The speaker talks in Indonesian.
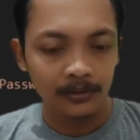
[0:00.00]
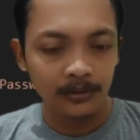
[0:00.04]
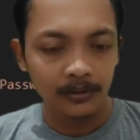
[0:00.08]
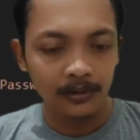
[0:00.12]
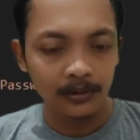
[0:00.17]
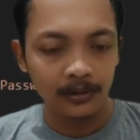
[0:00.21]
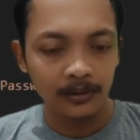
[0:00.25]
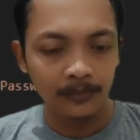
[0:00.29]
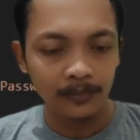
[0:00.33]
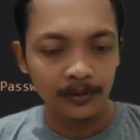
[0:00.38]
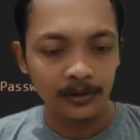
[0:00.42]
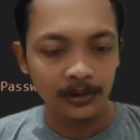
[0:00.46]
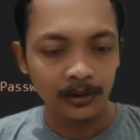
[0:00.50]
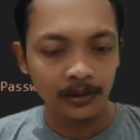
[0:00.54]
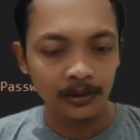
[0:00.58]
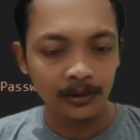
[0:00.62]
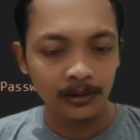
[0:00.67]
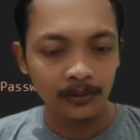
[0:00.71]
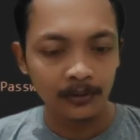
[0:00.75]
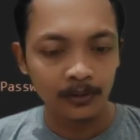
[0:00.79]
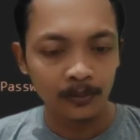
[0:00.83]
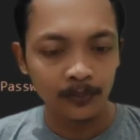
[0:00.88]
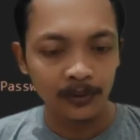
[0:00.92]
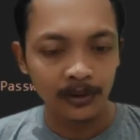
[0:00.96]
ini bisa
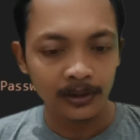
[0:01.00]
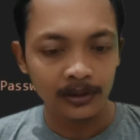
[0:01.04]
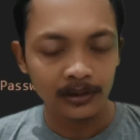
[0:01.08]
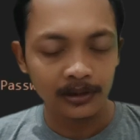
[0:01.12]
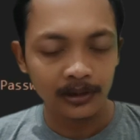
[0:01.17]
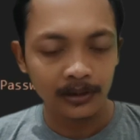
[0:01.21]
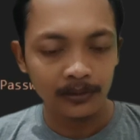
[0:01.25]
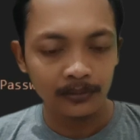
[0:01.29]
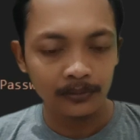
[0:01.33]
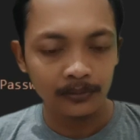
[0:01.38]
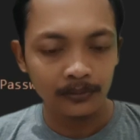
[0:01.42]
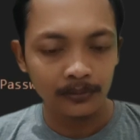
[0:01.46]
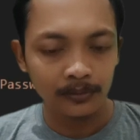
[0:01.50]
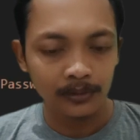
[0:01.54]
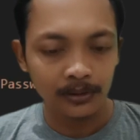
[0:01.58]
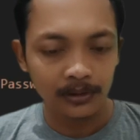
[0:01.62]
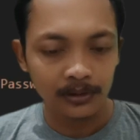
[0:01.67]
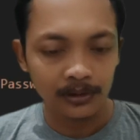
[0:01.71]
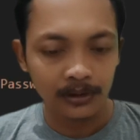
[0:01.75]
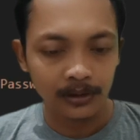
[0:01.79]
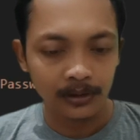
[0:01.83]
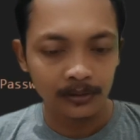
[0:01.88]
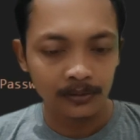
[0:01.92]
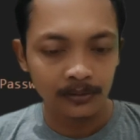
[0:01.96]
kita copy aja untuk
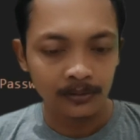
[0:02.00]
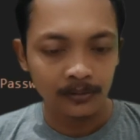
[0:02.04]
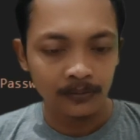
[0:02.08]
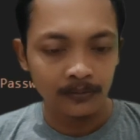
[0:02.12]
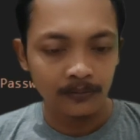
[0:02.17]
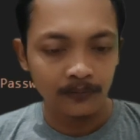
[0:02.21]
desain